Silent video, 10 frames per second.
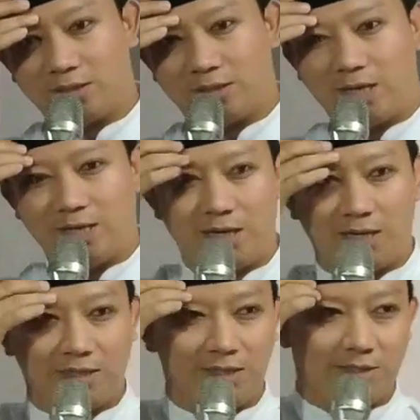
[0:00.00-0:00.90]

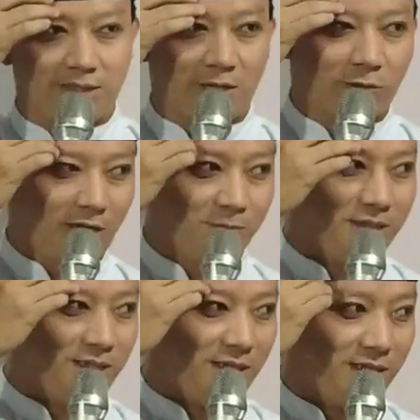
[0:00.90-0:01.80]
Zailani selaku
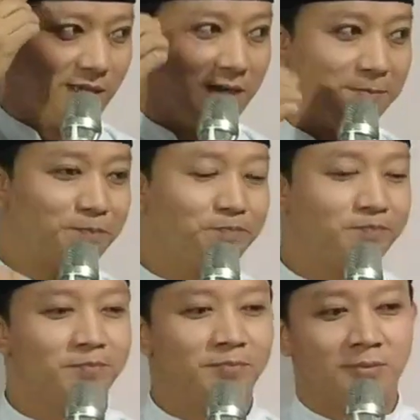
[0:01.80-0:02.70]
MC kita,
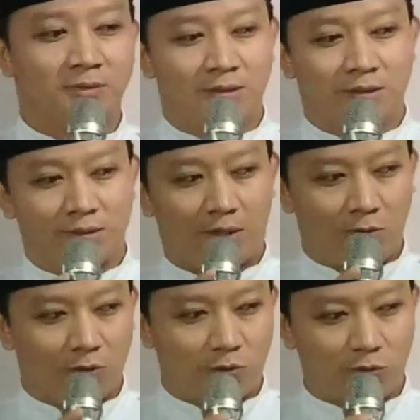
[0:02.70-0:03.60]

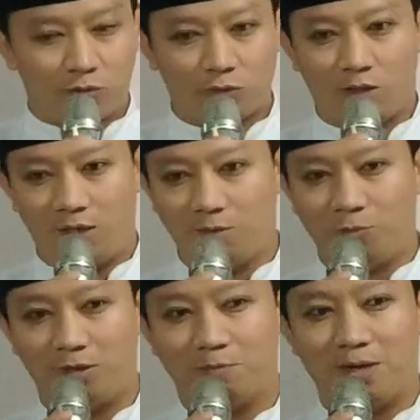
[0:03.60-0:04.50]
terkhusus
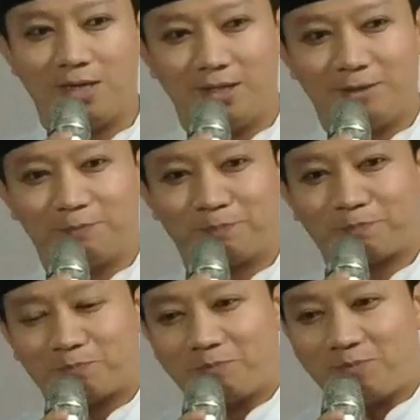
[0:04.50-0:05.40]
Sohibul Bait,
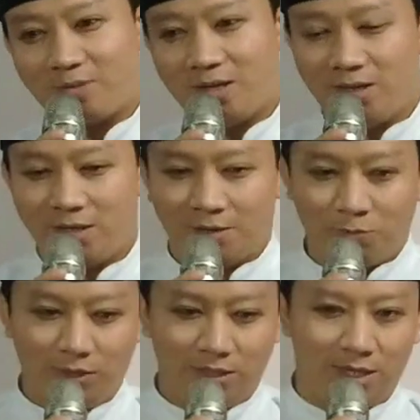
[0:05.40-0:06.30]
yang
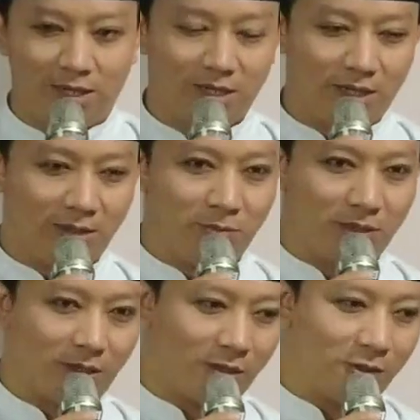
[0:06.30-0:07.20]
mulia
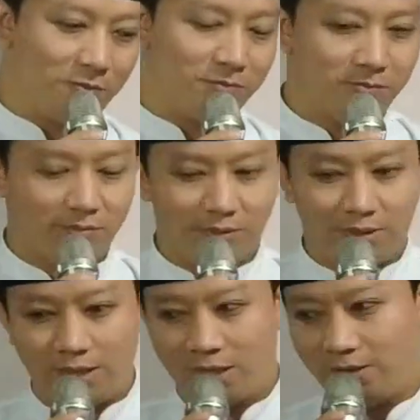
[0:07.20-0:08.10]
Al-Mukarram
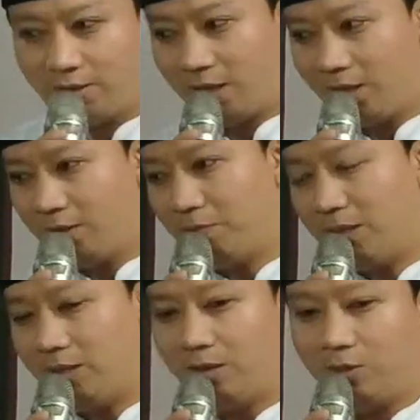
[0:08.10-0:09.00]
Kiai Haji
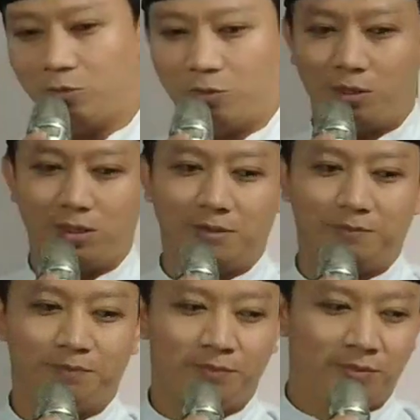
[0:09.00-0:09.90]
Abidin Nur
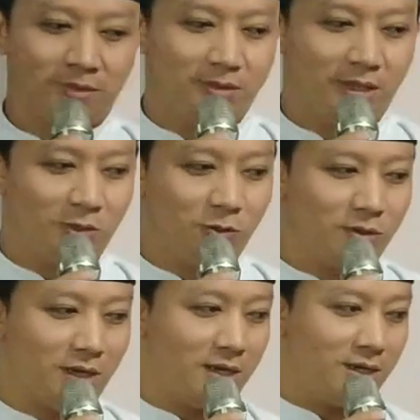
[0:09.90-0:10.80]
dan
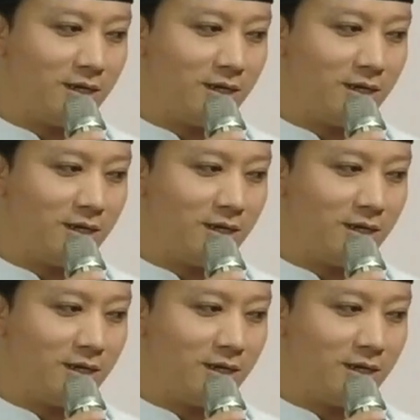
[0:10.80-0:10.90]
juga